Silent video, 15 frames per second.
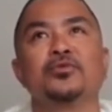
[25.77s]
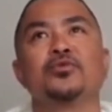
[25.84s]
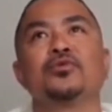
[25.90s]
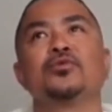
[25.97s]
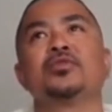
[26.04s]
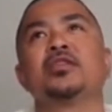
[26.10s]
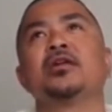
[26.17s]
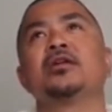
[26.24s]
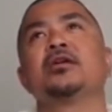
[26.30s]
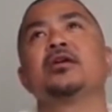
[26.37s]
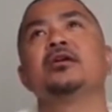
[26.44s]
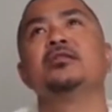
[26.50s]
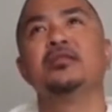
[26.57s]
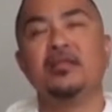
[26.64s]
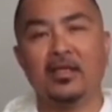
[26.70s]
through thick
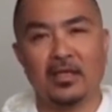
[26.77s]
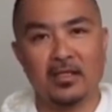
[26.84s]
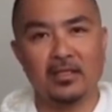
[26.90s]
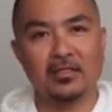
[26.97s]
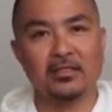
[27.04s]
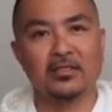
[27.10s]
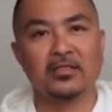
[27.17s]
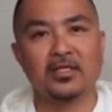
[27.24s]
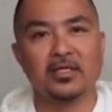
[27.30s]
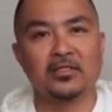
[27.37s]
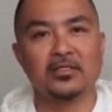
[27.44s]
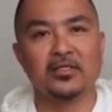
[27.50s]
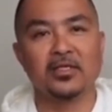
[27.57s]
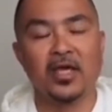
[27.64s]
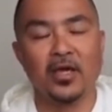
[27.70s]
and thin
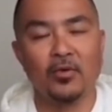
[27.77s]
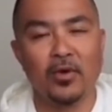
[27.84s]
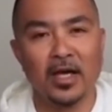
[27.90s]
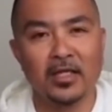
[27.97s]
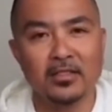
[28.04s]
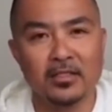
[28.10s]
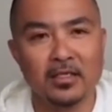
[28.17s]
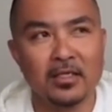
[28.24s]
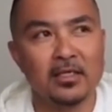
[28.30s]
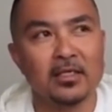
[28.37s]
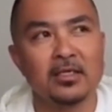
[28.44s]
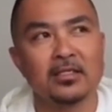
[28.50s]
since day one